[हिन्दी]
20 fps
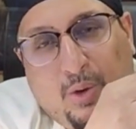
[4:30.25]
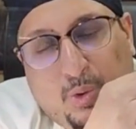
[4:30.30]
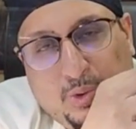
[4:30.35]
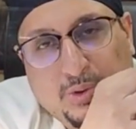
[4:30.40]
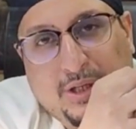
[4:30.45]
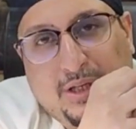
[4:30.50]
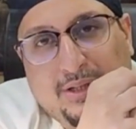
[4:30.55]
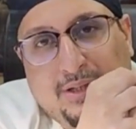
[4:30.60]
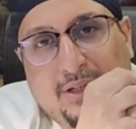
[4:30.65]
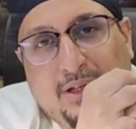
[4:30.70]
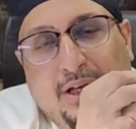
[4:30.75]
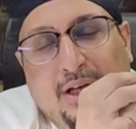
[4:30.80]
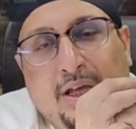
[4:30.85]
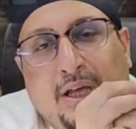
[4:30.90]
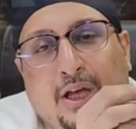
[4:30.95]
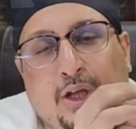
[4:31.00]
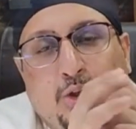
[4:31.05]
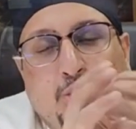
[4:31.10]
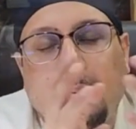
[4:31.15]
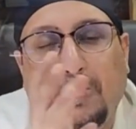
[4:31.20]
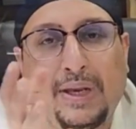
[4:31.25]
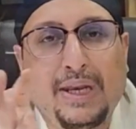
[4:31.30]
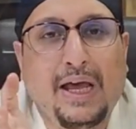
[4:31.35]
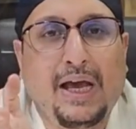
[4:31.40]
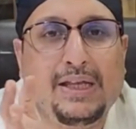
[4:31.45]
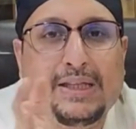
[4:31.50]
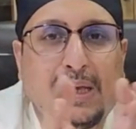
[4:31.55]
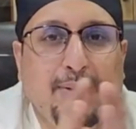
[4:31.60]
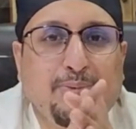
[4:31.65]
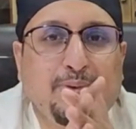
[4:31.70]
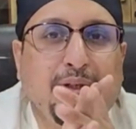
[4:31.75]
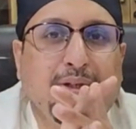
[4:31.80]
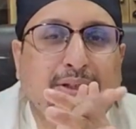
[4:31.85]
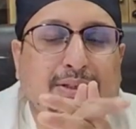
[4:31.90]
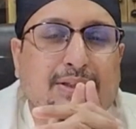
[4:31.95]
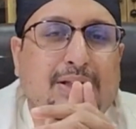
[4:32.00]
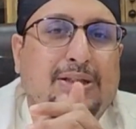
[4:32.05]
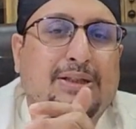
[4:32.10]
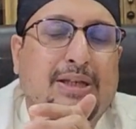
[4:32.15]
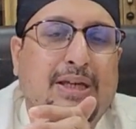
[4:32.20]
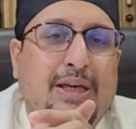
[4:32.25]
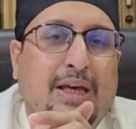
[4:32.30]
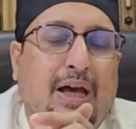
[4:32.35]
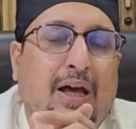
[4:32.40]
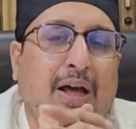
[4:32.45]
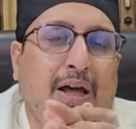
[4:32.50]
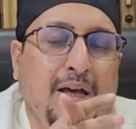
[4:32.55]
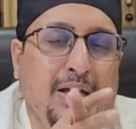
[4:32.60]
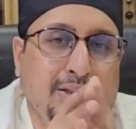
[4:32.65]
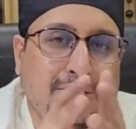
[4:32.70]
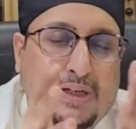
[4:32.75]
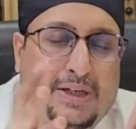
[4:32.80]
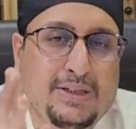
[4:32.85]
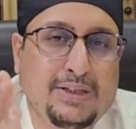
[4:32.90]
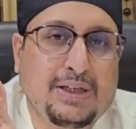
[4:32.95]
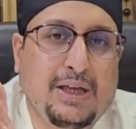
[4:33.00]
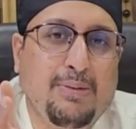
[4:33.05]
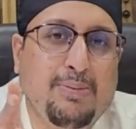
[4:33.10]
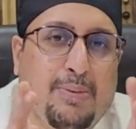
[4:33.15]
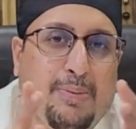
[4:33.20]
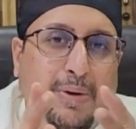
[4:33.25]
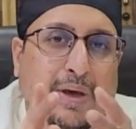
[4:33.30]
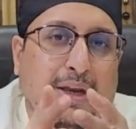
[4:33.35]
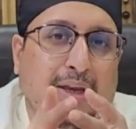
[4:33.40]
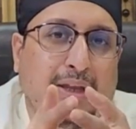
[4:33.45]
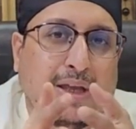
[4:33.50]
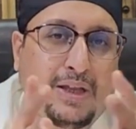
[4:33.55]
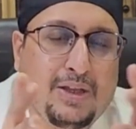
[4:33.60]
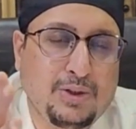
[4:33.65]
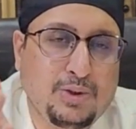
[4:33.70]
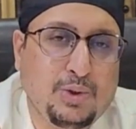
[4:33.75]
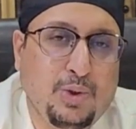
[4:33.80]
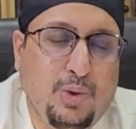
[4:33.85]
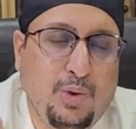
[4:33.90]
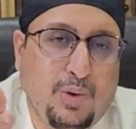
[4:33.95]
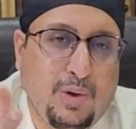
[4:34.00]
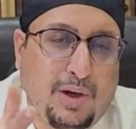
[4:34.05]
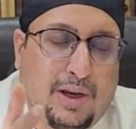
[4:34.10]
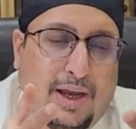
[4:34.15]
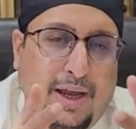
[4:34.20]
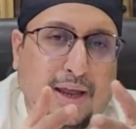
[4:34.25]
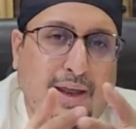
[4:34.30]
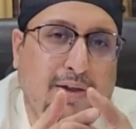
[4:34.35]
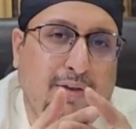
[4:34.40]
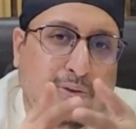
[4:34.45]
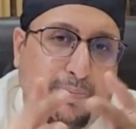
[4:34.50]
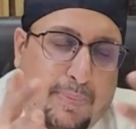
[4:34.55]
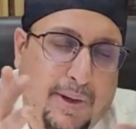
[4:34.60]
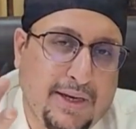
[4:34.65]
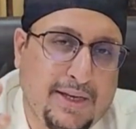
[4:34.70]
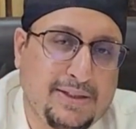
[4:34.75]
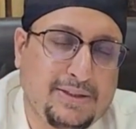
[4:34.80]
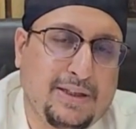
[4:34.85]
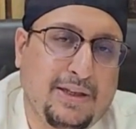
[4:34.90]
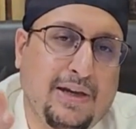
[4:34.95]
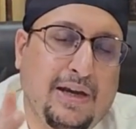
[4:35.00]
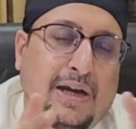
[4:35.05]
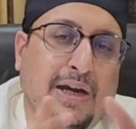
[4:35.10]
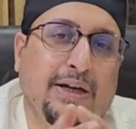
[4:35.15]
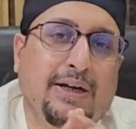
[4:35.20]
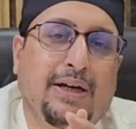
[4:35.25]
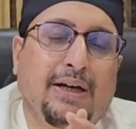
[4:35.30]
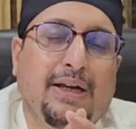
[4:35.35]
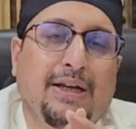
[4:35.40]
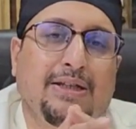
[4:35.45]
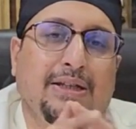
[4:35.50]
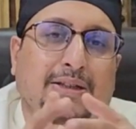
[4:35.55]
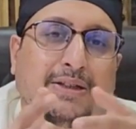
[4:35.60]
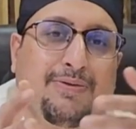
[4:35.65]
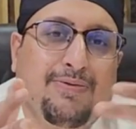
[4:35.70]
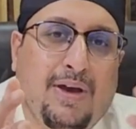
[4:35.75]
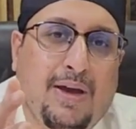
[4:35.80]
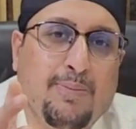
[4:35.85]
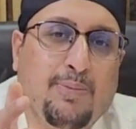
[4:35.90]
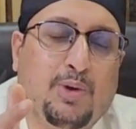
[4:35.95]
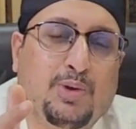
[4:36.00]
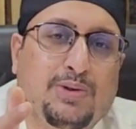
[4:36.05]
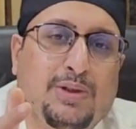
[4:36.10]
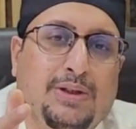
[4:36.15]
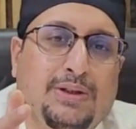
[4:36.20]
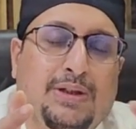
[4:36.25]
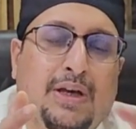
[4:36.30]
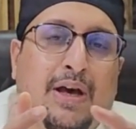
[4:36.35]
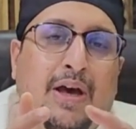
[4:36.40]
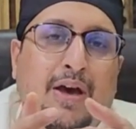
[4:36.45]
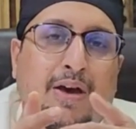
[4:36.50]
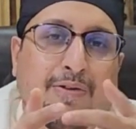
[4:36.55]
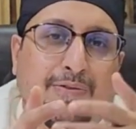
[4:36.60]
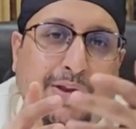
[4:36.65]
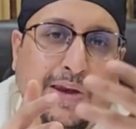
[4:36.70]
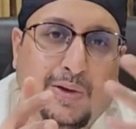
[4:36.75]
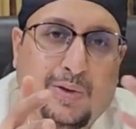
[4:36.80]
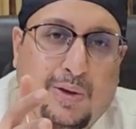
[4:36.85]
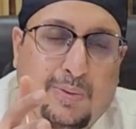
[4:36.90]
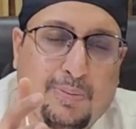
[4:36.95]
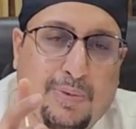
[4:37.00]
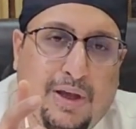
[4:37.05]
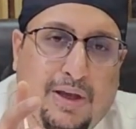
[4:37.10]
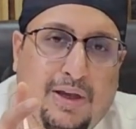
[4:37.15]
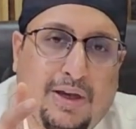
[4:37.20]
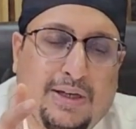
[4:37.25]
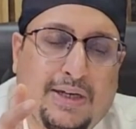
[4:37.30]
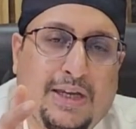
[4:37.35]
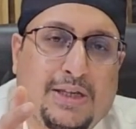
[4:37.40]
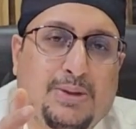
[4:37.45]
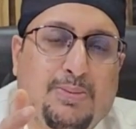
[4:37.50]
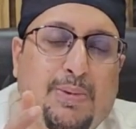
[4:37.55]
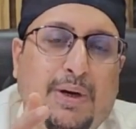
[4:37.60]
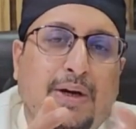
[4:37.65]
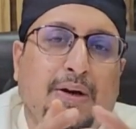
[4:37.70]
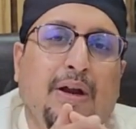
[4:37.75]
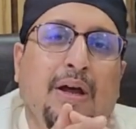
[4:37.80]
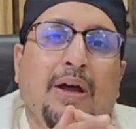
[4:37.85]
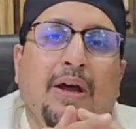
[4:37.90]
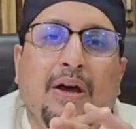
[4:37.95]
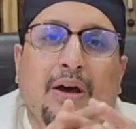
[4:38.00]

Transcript: हो जाती है तो मैंने आज आपसे डिस्कस किया सर्जिकल बीमारियां जो ये पेनिस से रिलेटेड है जैसे फाइमोसिस फेंडुलम का अटैचमेंट